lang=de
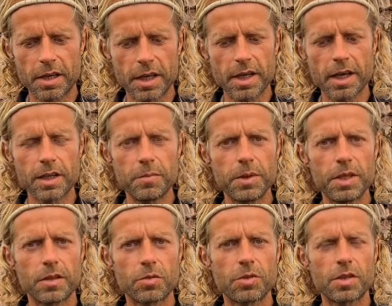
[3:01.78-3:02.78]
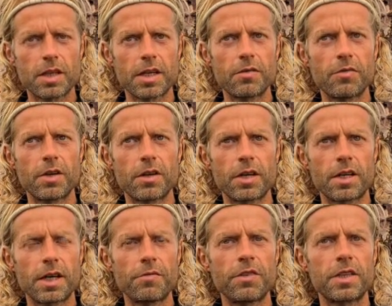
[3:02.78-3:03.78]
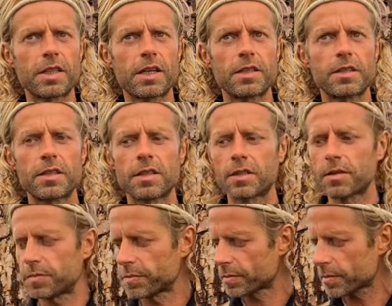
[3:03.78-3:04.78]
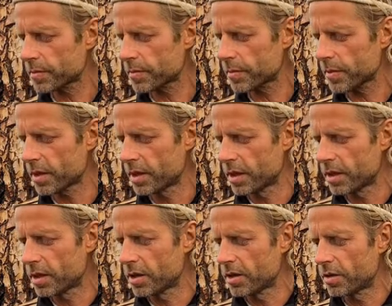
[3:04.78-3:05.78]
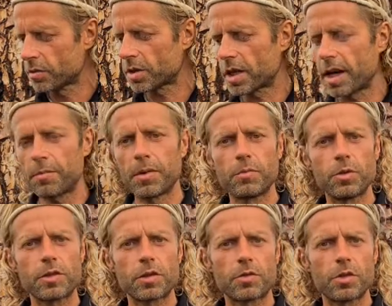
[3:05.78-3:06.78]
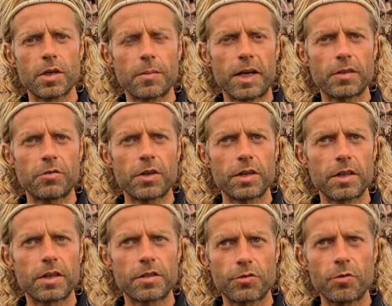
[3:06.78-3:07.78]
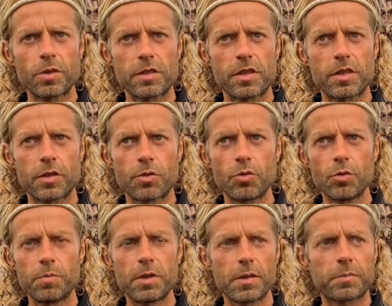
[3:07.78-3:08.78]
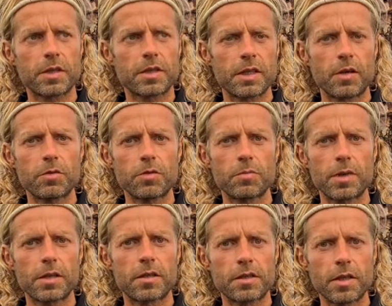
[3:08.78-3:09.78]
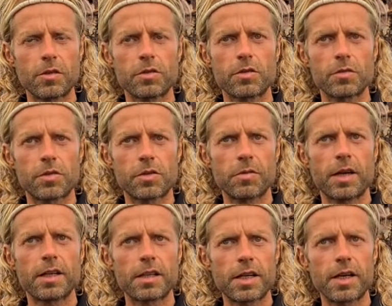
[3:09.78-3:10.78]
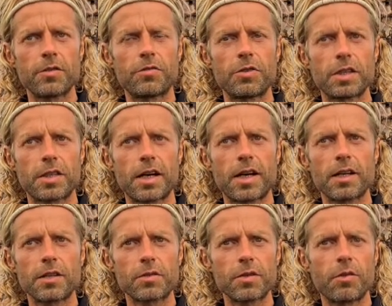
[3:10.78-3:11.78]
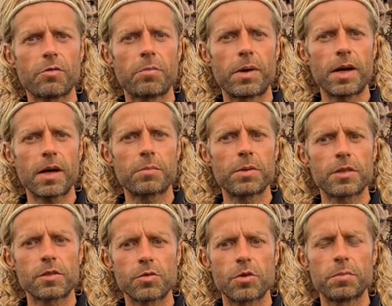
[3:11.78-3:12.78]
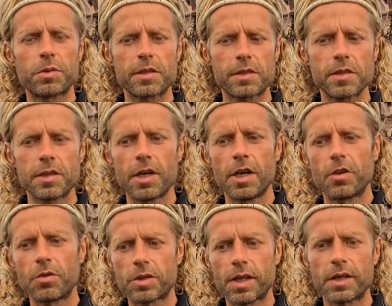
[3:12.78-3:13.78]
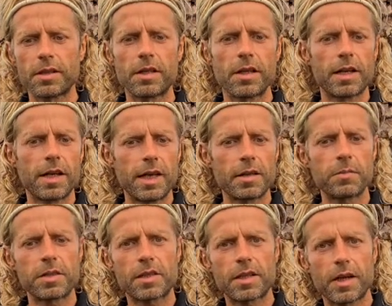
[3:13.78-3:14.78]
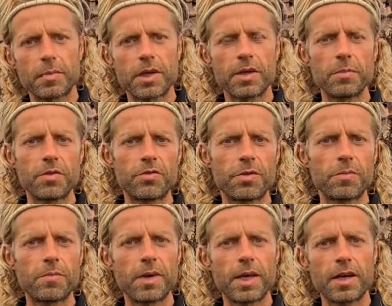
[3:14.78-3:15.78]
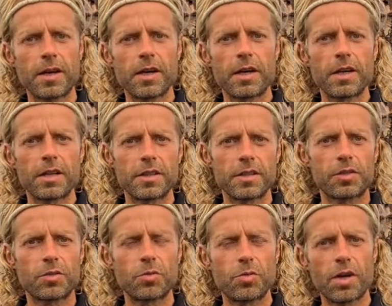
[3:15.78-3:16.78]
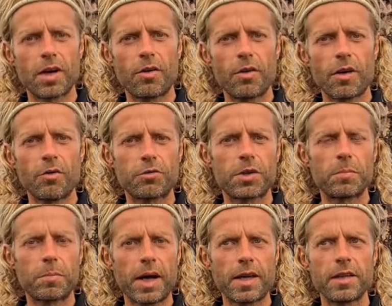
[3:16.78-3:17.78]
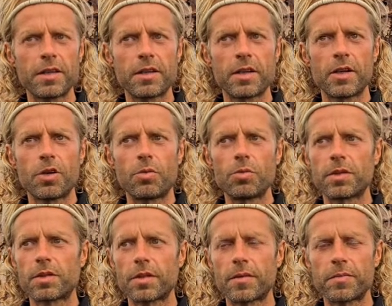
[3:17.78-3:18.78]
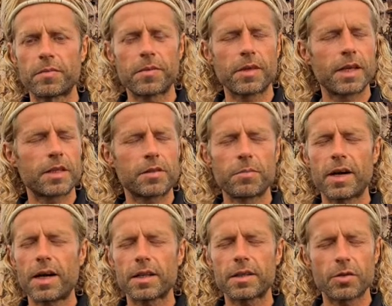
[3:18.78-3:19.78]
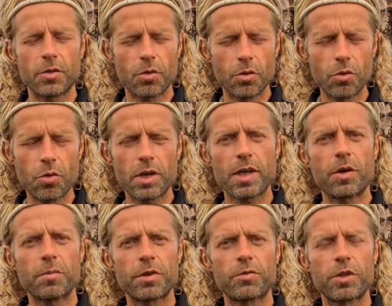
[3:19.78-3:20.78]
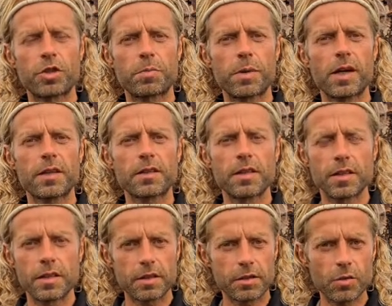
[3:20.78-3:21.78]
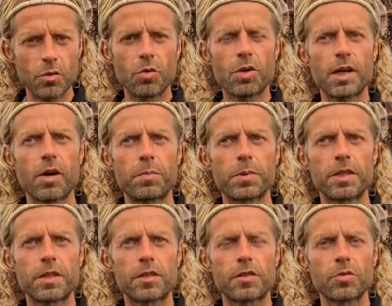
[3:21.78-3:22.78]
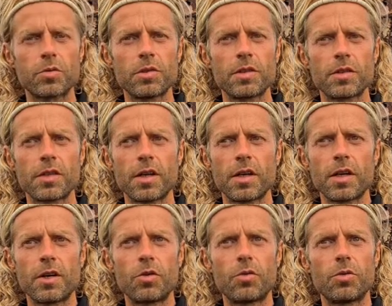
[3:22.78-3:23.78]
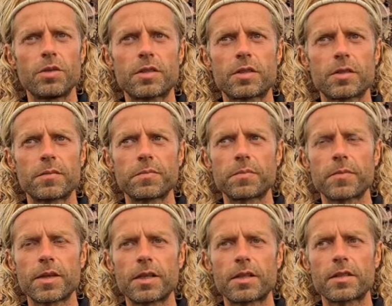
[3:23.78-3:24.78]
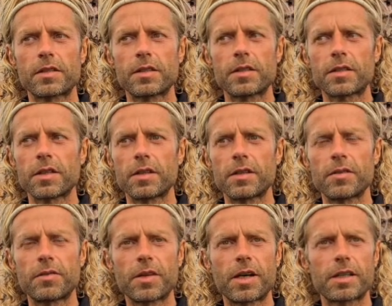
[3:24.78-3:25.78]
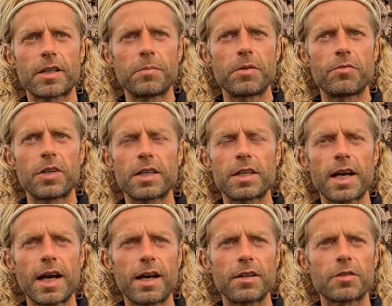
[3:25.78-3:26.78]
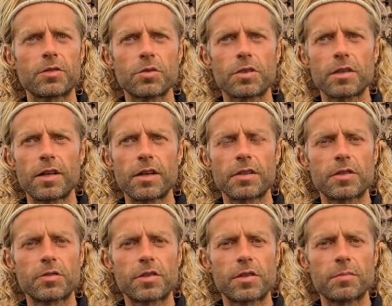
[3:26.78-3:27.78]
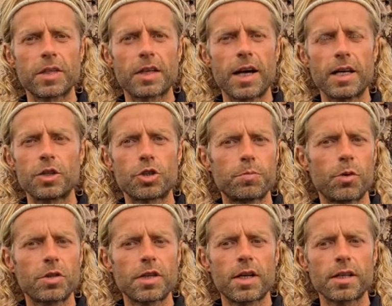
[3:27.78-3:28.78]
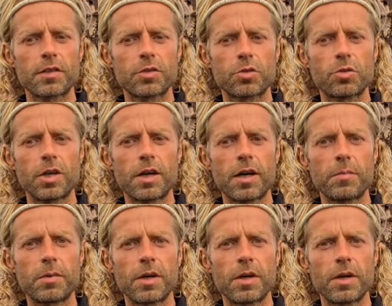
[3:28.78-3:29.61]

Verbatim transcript: reanimiert und re revitalisiert. Und klar, man muss natürlich am Anfang es vorsichtig üben. Ich habe das dann auch so gemacht. Das dauert so zwei, drei, vier Tage so auf dem Parkplatz so ein bisschen. Und dann hält man sich aber immer mehr so auf den Beinen. Und es macht unglaublich viel Spaß, ist unglaublich gesund. Und das ist, äh, nachdem ich wirklich so, so ziemlich alle Sportarten durch habe,